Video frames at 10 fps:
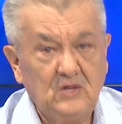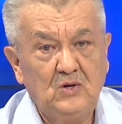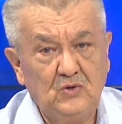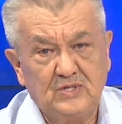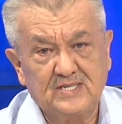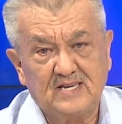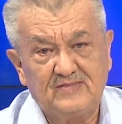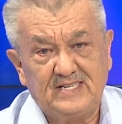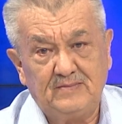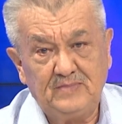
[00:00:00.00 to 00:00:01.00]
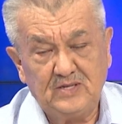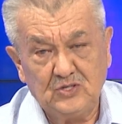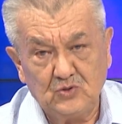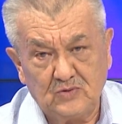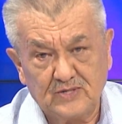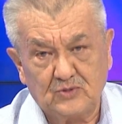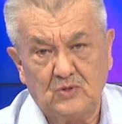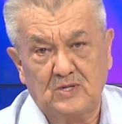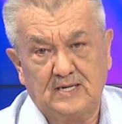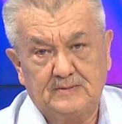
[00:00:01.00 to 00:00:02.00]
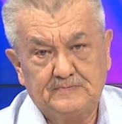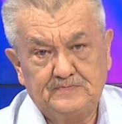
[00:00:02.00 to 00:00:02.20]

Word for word: Люди совсем иного толка.